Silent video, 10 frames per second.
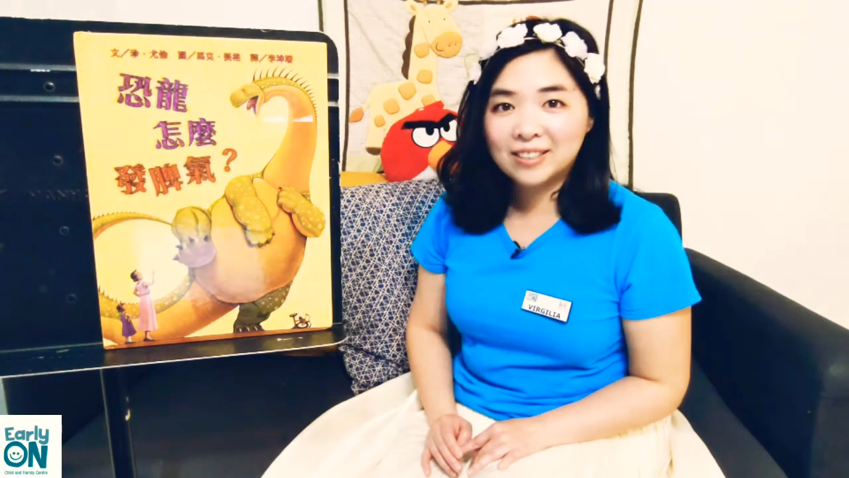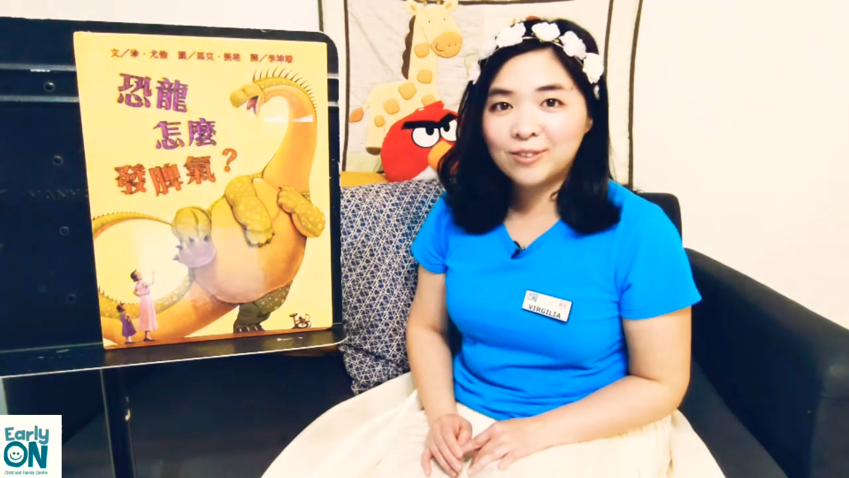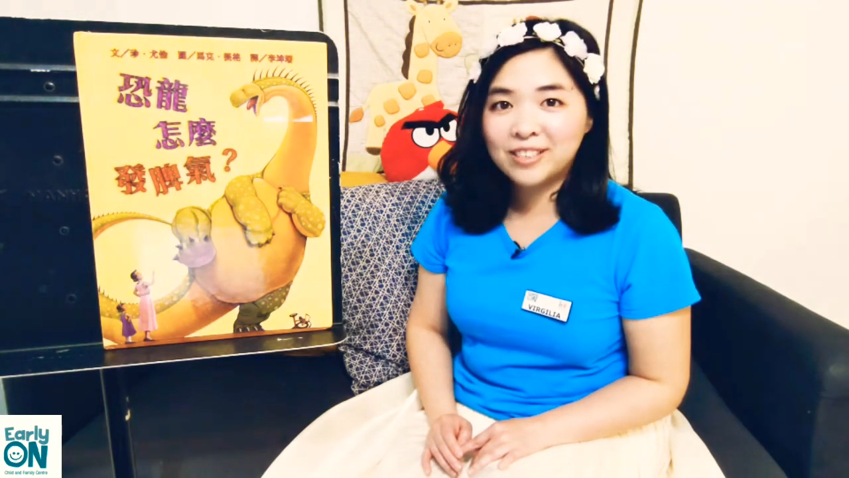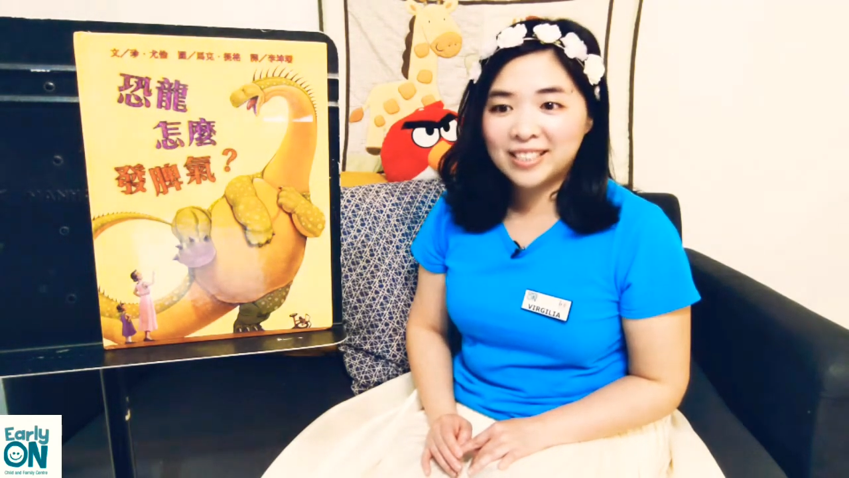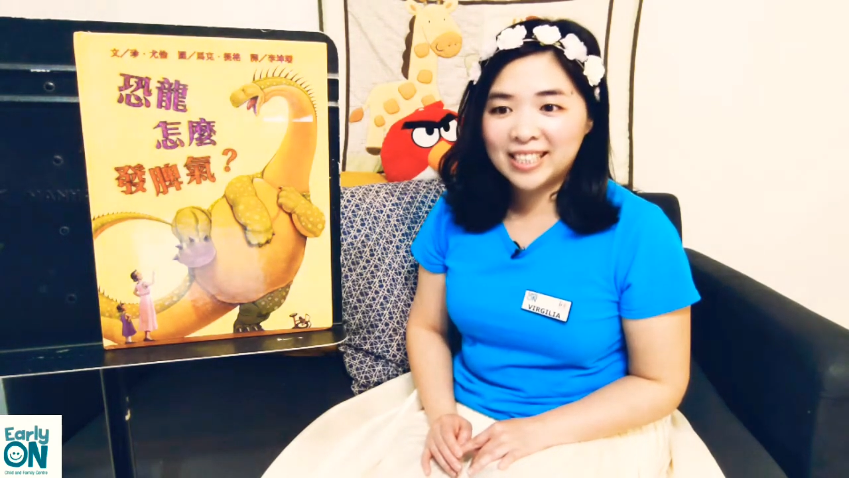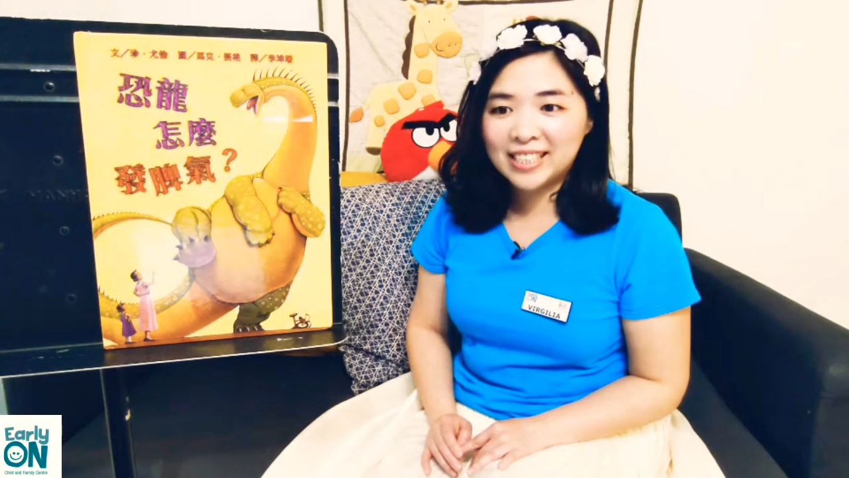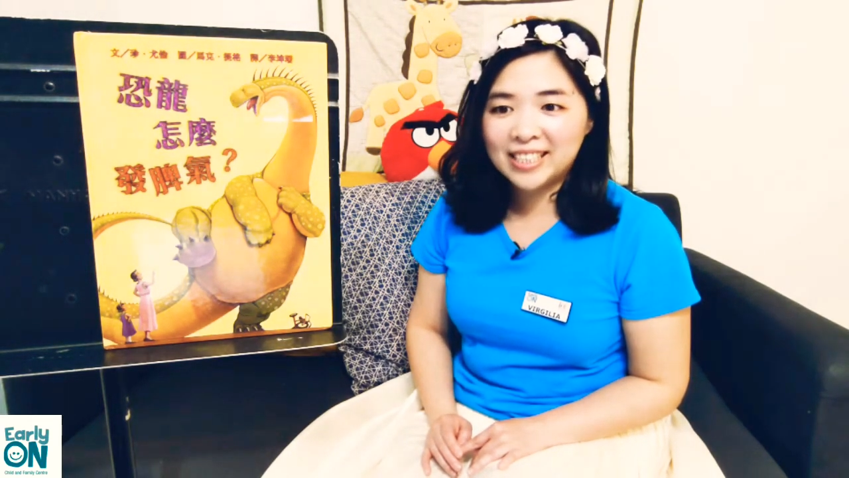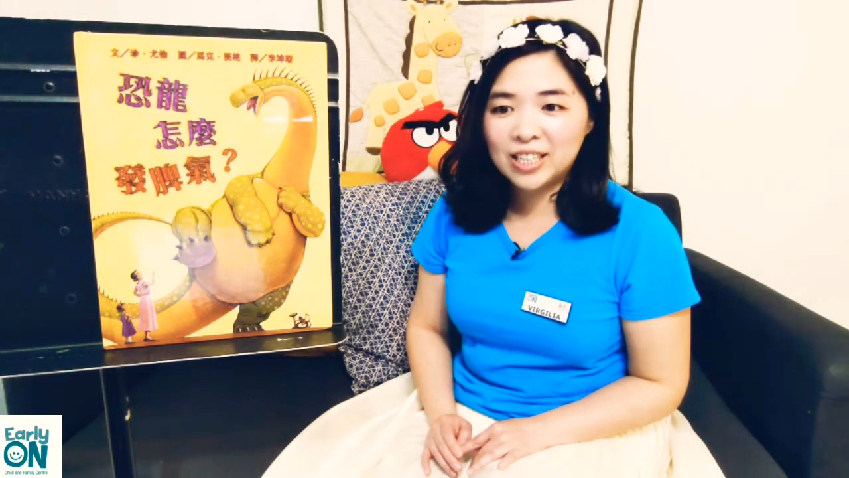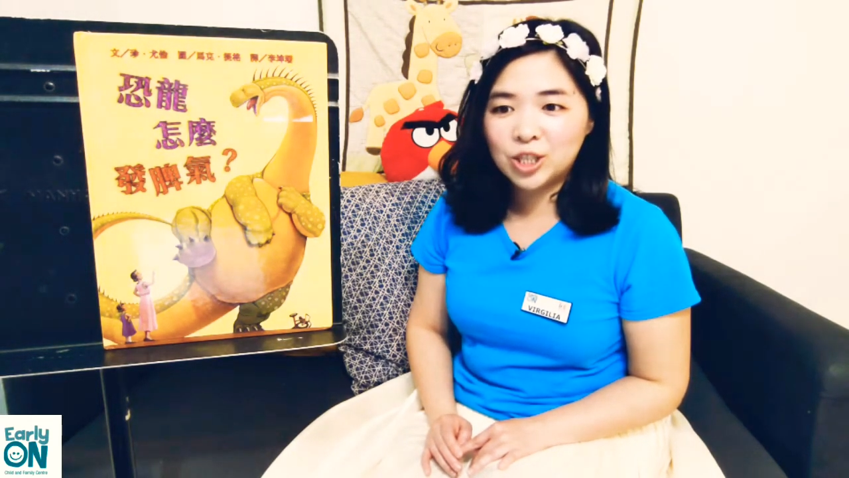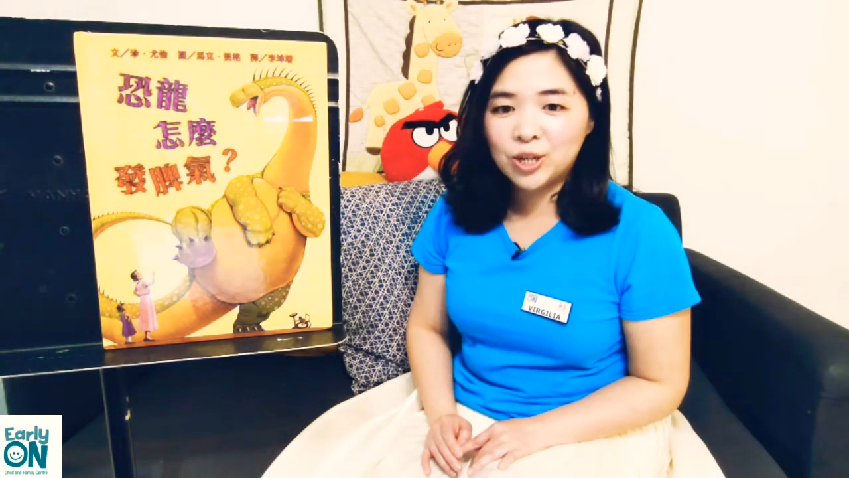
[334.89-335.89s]
故事情
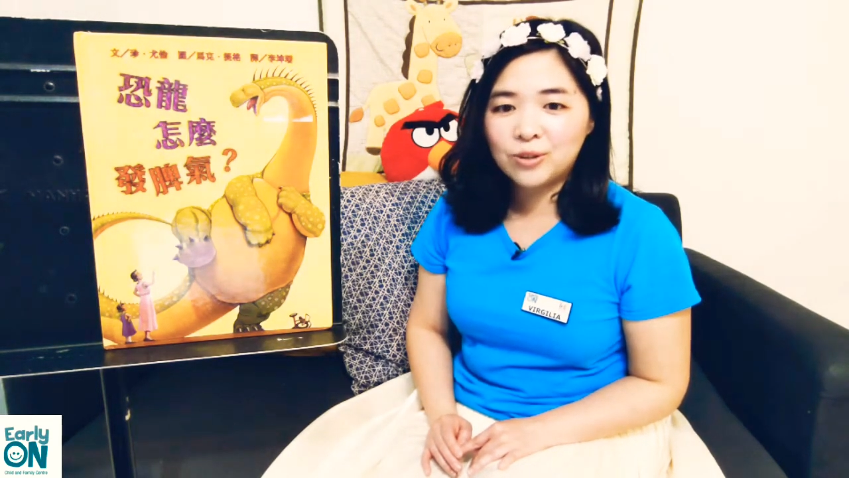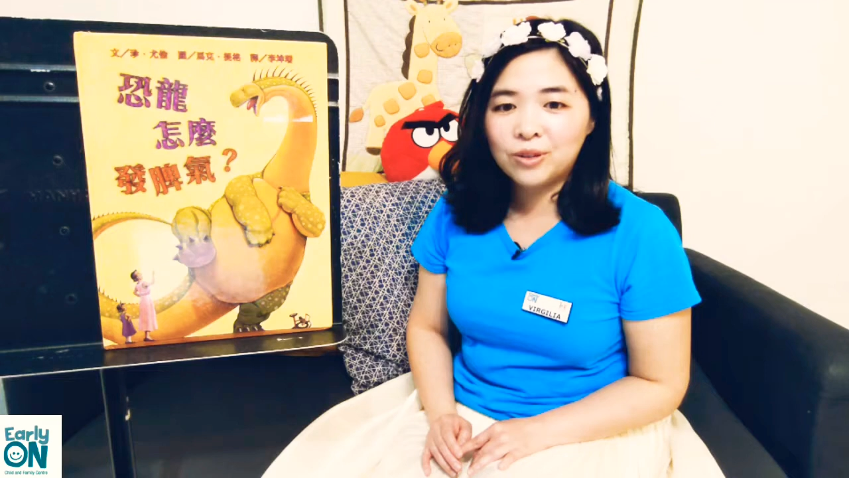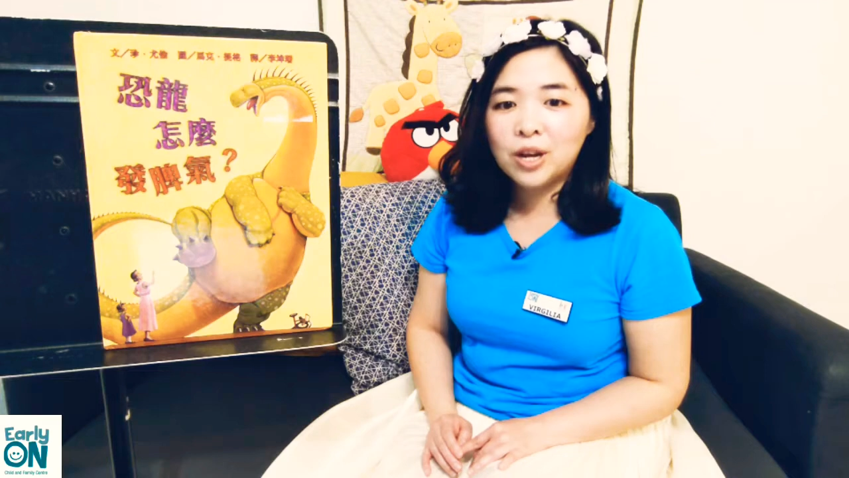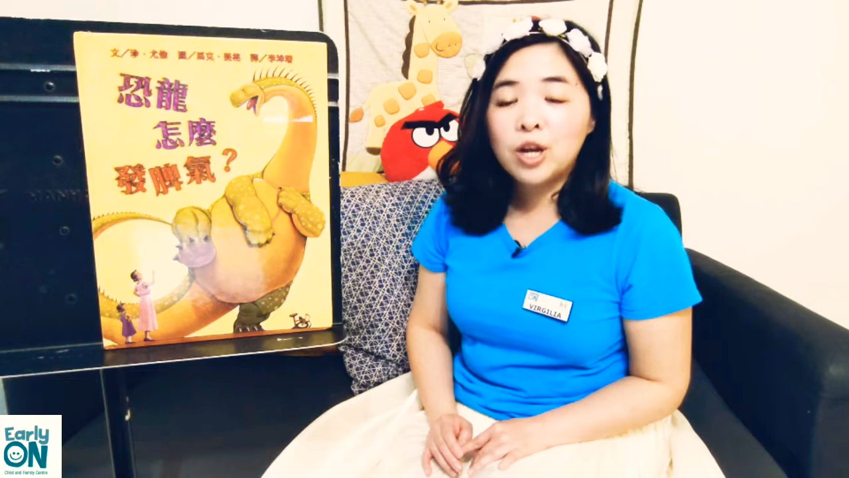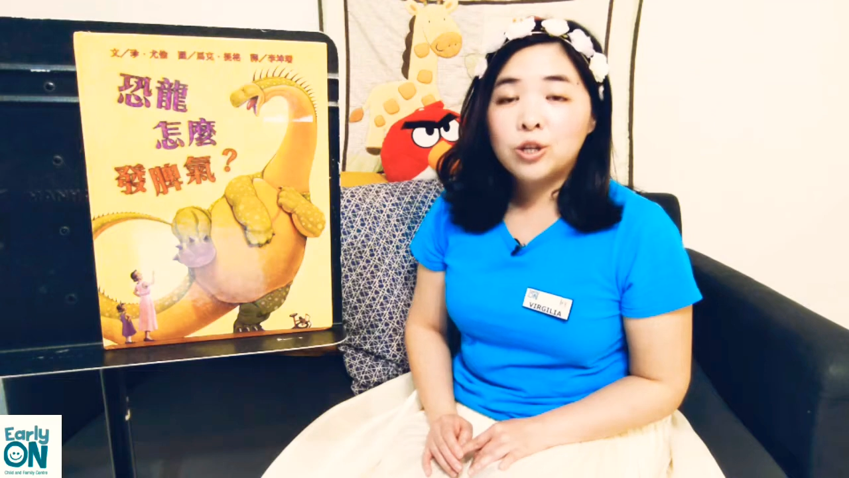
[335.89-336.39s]
节中，